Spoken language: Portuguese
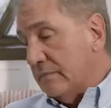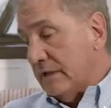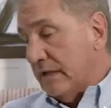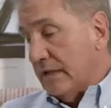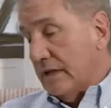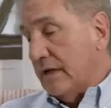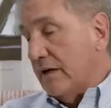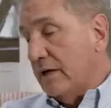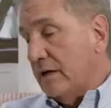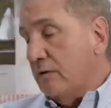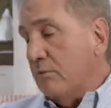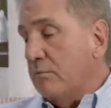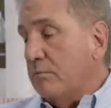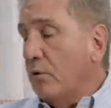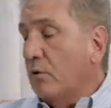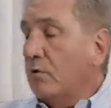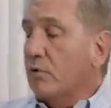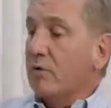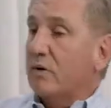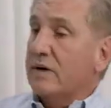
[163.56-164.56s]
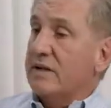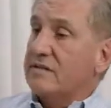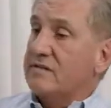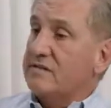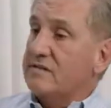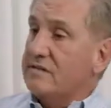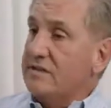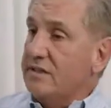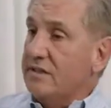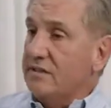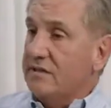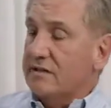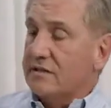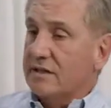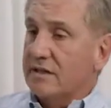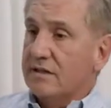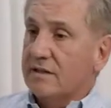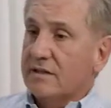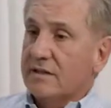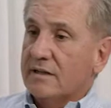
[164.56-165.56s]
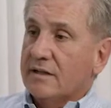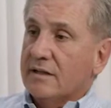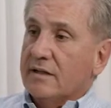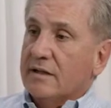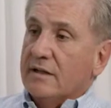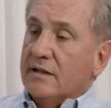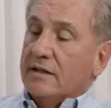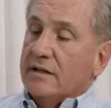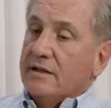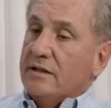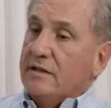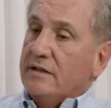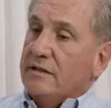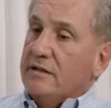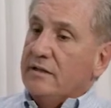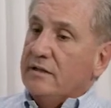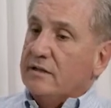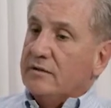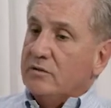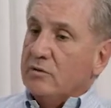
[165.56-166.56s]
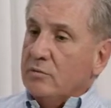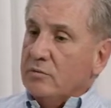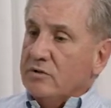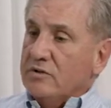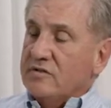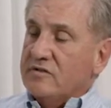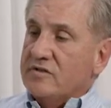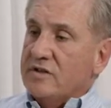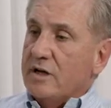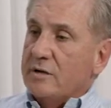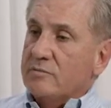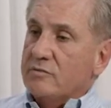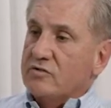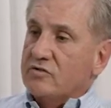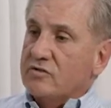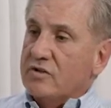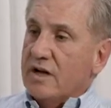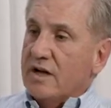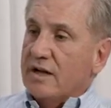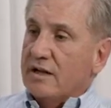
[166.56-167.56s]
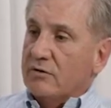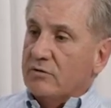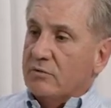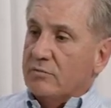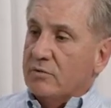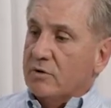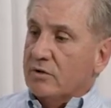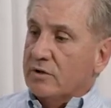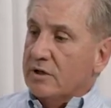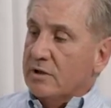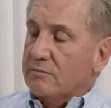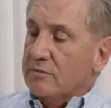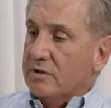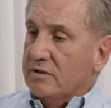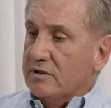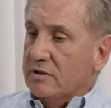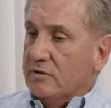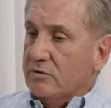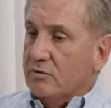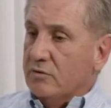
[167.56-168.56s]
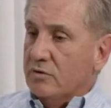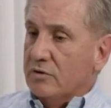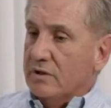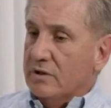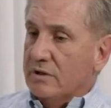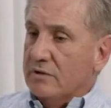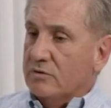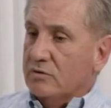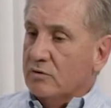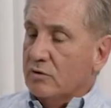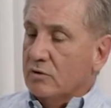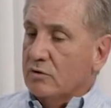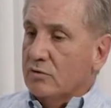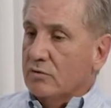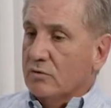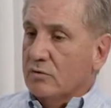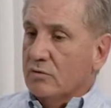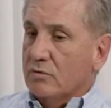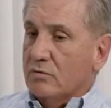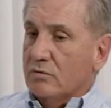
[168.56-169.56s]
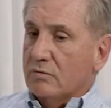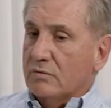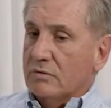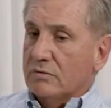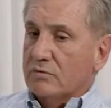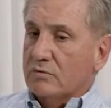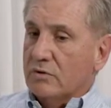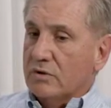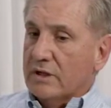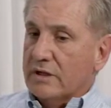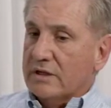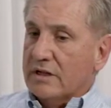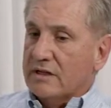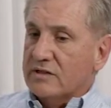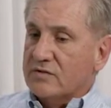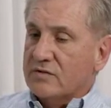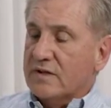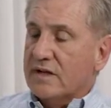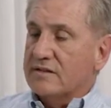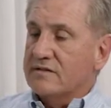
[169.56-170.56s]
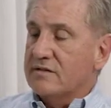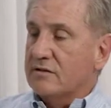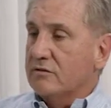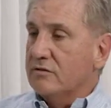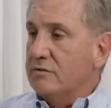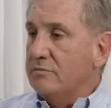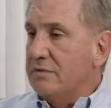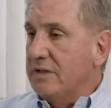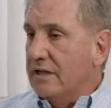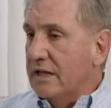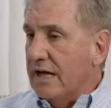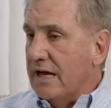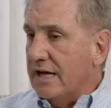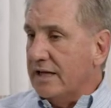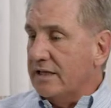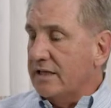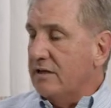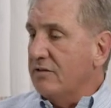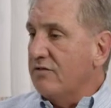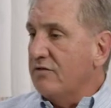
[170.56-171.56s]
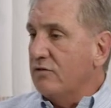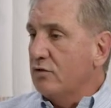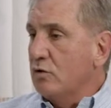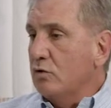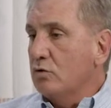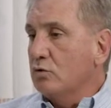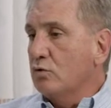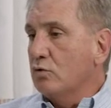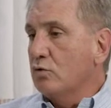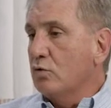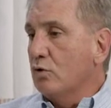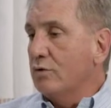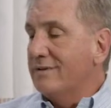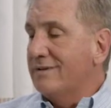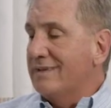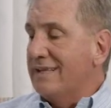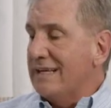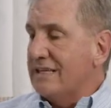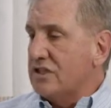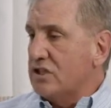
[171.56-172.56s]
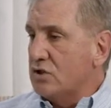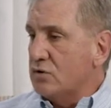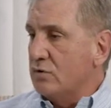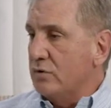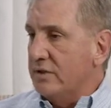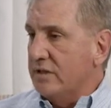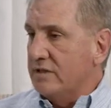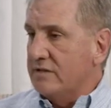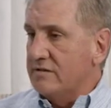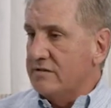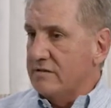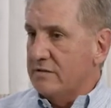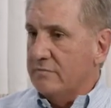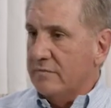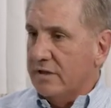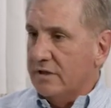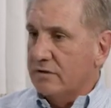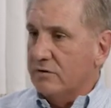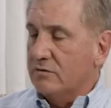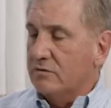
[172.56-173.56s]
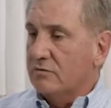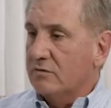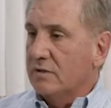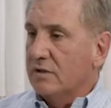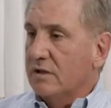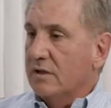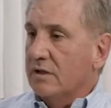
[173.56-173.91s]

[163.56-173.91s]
ela é um pouco restrita e, como dissemos já no programa anterior, né, todo, toda a classificação de milagre é fruto do desconhecimento